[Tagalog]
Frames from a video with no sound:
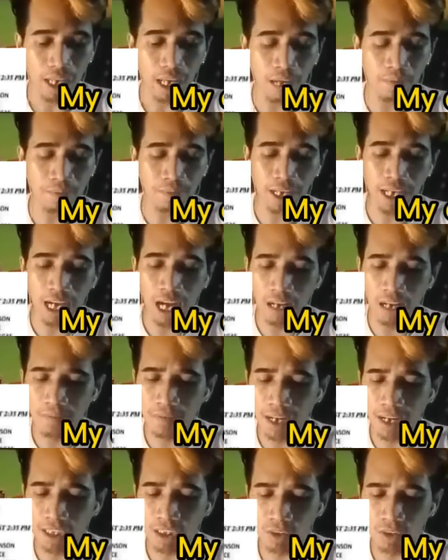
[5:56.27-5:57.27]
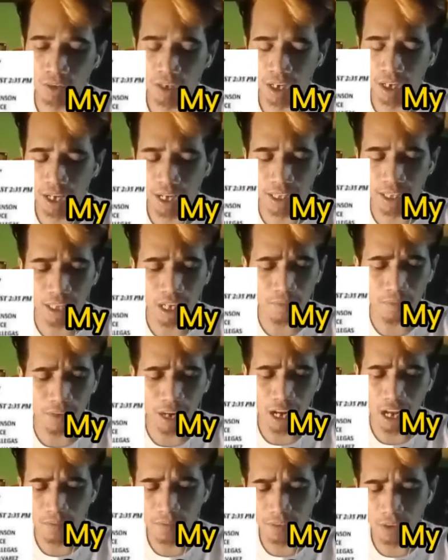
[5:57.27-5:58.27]
M.A. Alvarez yung rerenda.
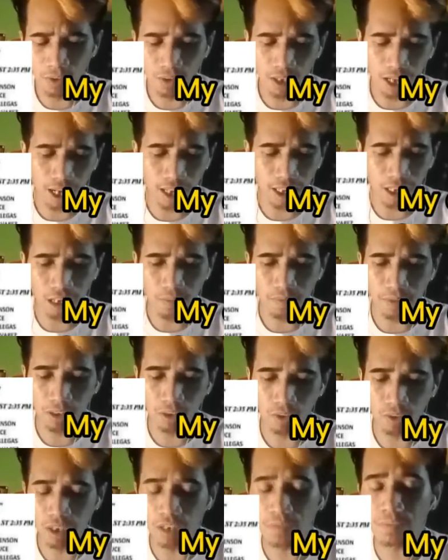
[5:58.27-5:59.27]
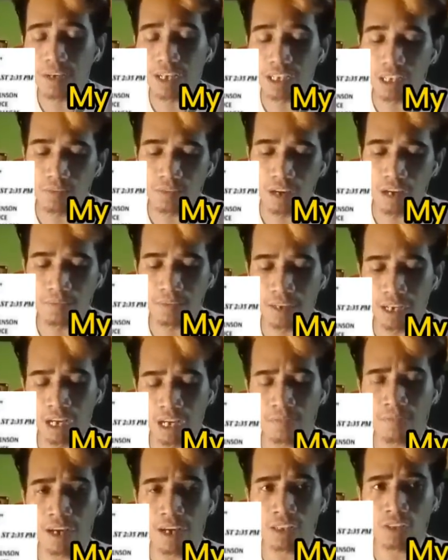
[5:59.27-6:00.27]
Marami ako nakitang matulin. Pwede
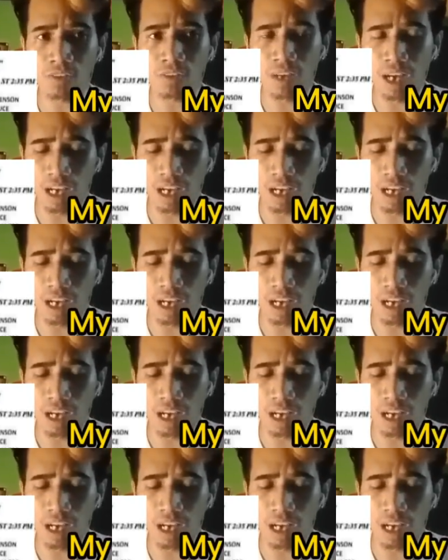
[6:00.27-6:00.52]
makapag-abang to.